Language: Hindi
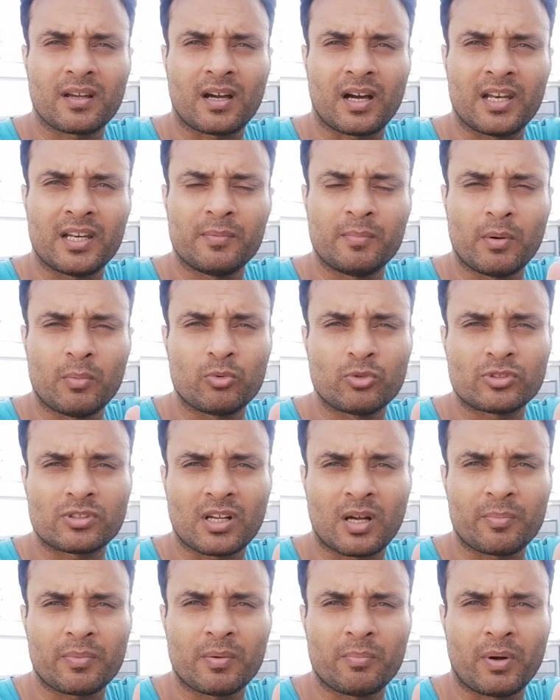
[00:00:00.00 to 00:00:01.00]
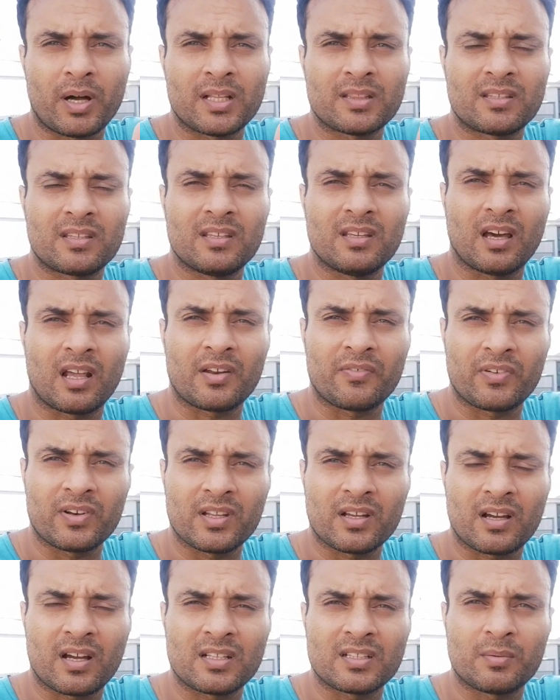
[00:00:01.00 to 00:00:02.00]
खालिद महमूद साहब ने बात की आरिफ
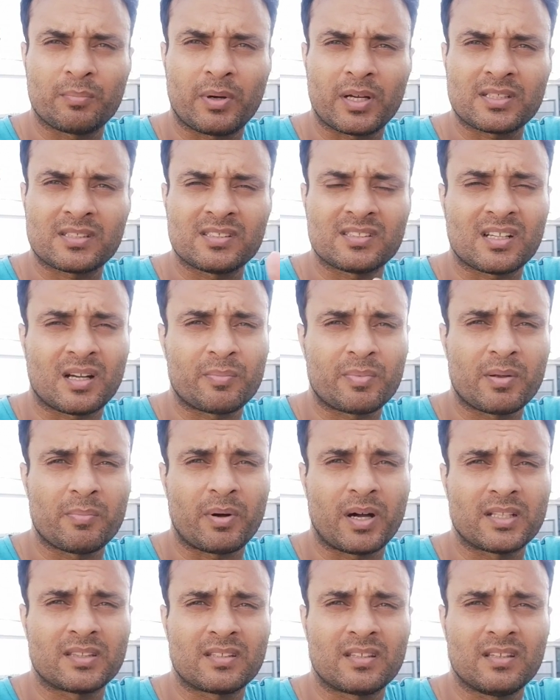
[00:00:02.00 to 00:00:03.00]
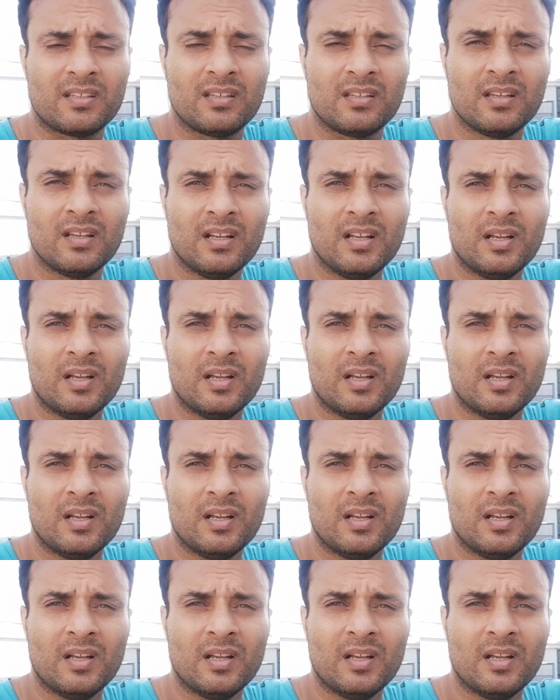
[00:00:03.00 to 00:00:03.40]
अली ख़ान अब्बासी साहब ने बात की